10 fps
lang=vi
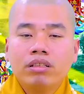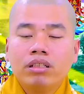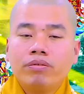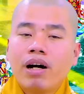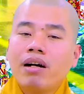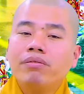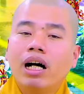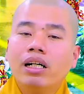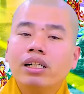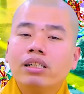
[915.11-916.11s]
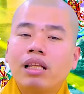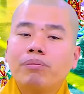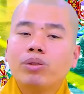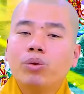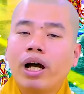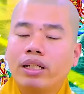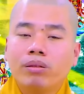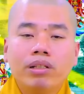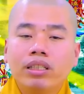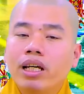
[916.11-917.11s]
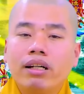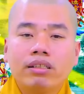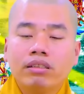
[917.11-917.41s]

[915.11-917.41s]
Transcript: nó phá vỡ cái tâm tu hành của mình chứ